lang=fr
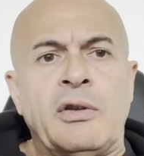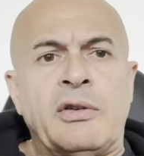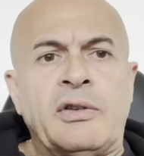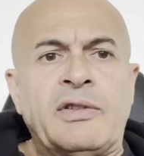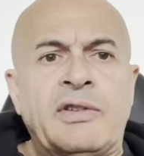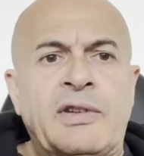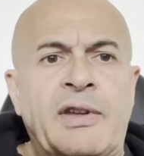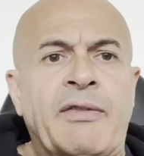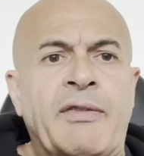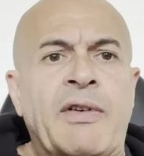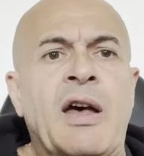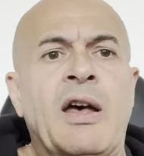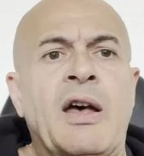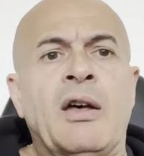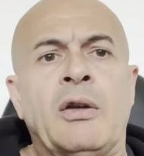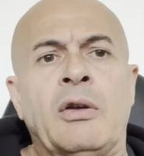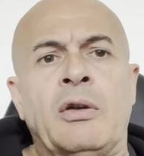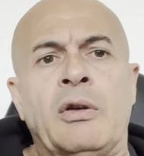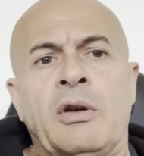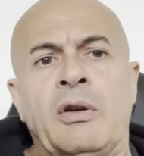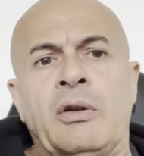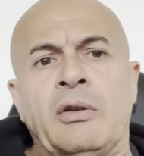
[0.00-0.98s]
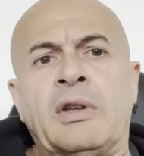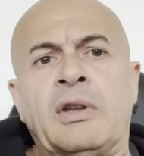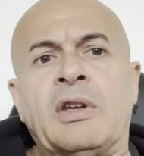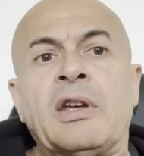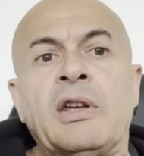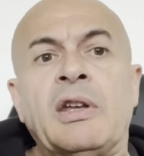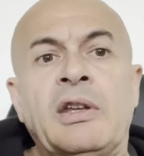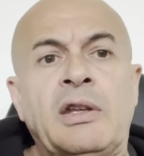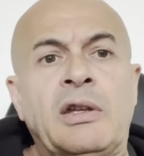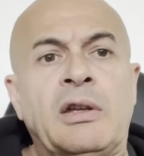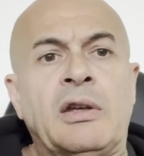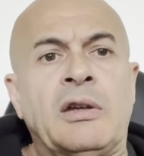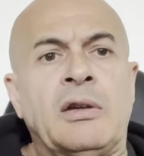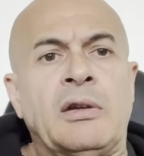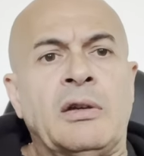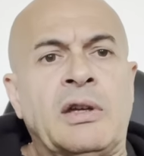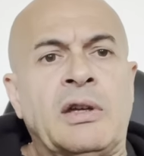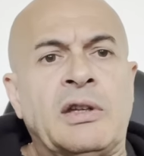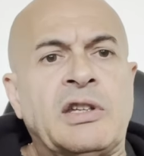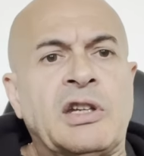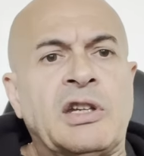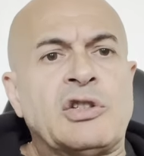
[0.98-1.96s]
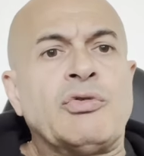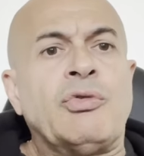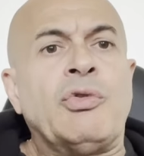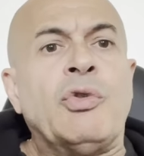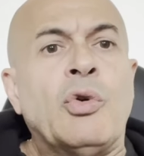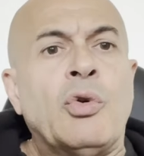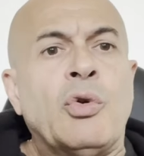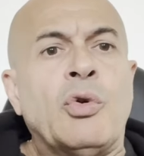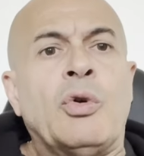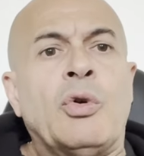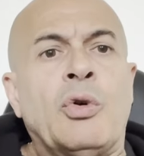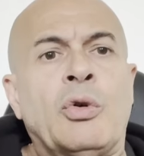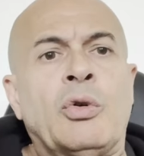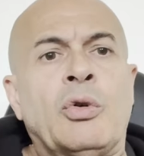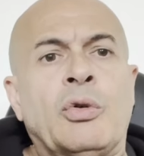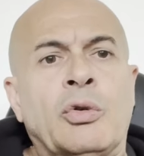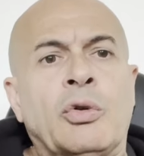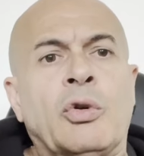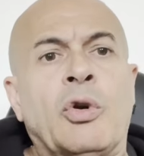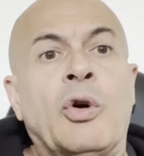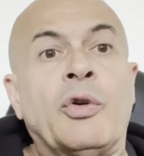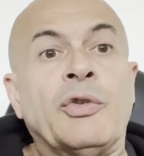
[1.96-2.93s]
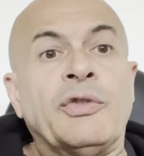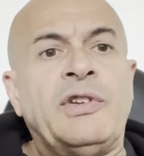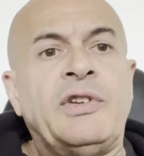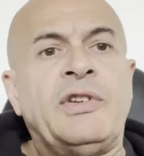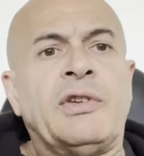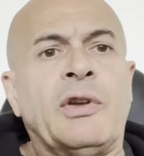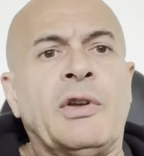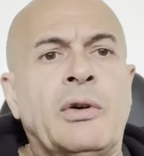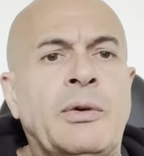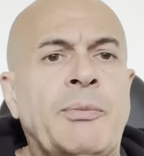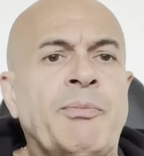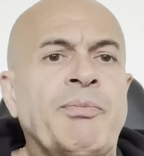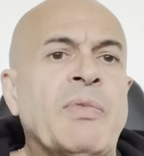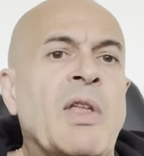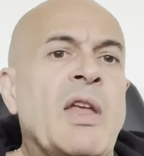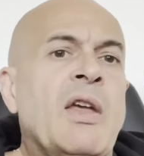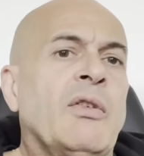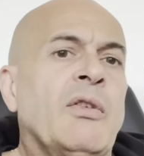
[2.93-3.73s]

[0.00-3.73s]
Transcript: ça va créer un cash flow grandissant,